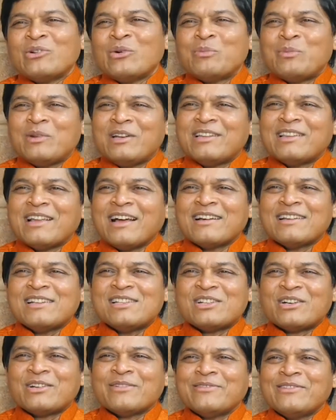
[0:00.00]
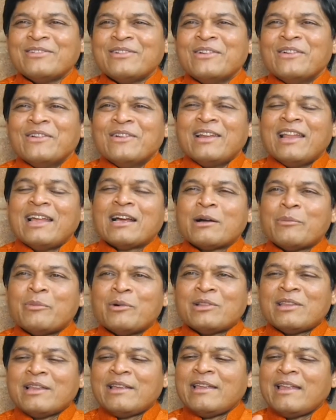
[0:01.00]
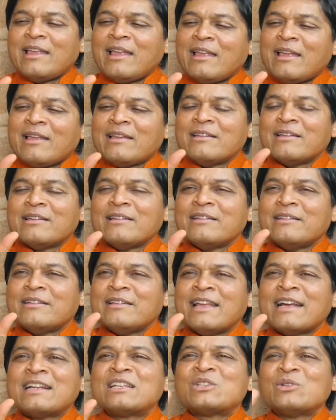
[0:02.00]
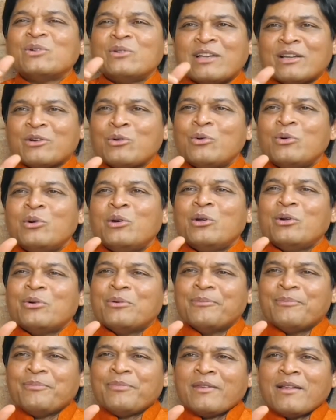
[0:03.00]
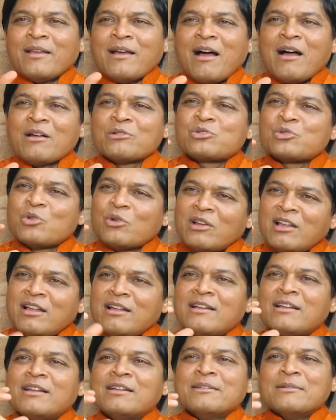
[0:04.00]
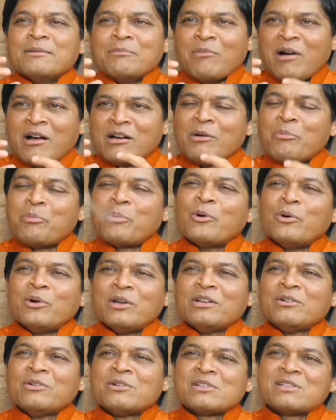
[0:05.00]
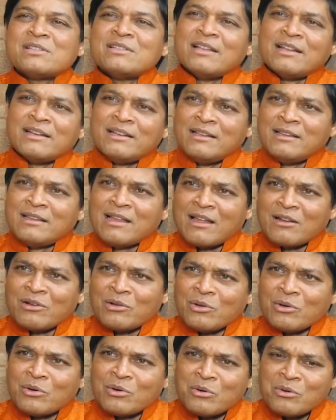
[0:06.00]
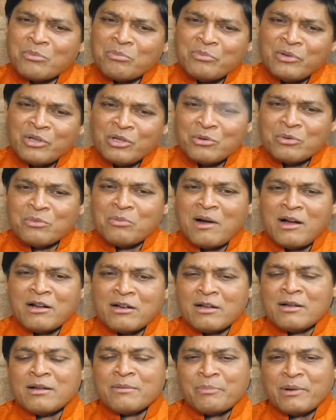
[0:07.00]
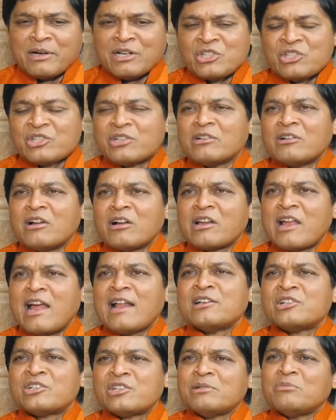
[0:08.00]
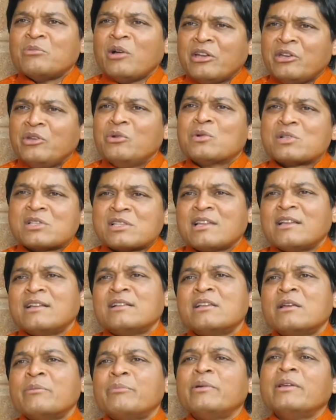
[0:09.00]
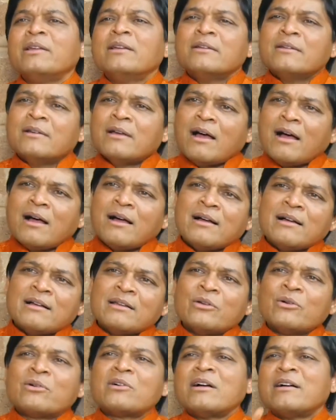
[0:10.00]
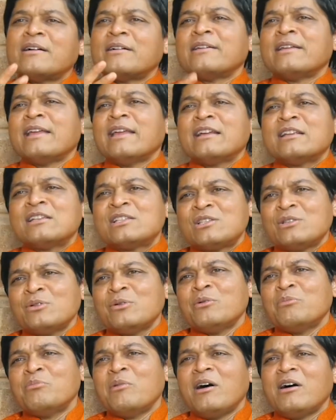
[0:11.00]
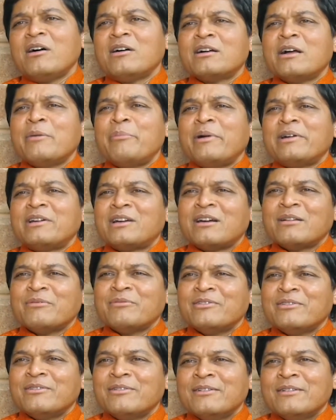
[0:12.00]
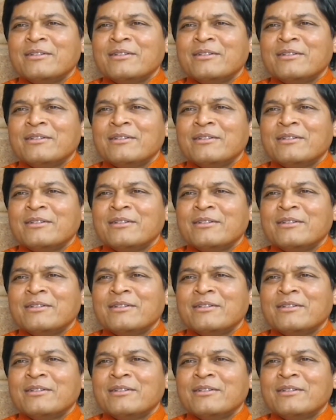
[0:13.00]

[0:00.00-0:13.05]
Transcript: సూప్ని తాగించడము లేకపోతే ఎగ్స్ ఉంటాయి గుడ్లు ఆ సొన బాగా ప్రోటీన్ వస్తుందని దాంతో నీకు బాగా పటిష్టంగా కాల్షియం అన్నీ వస్తాయని చెప్పి ఆ యొక్క ఎగ్స్ బాగా పెట్టడము